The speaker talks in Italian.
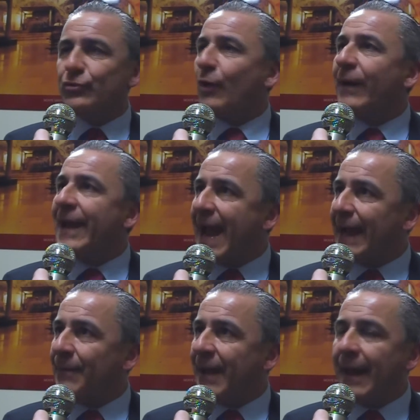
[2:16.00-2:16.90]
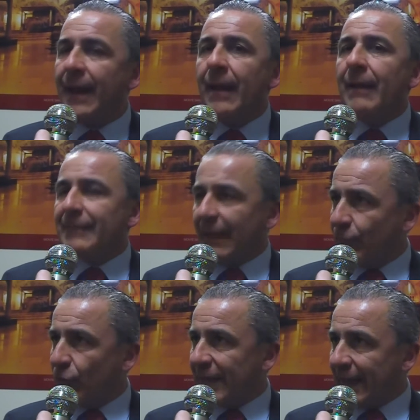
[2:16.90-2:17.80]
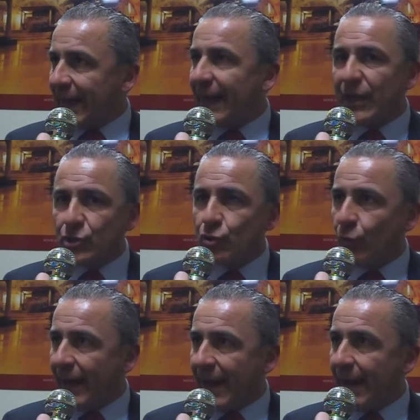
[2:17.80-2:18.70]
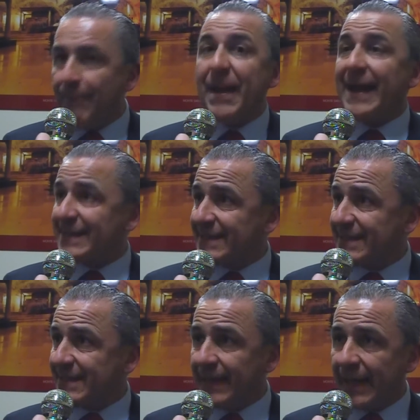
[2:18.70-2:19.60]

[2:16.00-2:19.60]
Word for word: tutte quelle anime talvolta anche a ragione persesi.